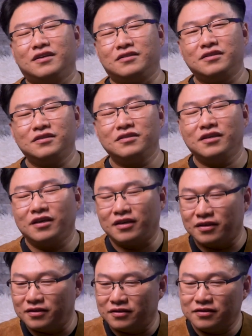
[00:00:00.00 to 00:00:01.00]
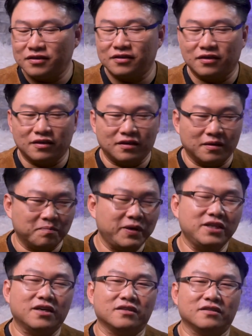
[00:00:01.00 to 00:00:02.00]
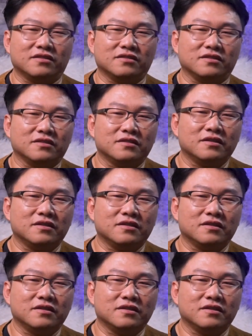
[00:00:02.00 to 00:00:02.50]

这是一件很这个很悲伤的事情。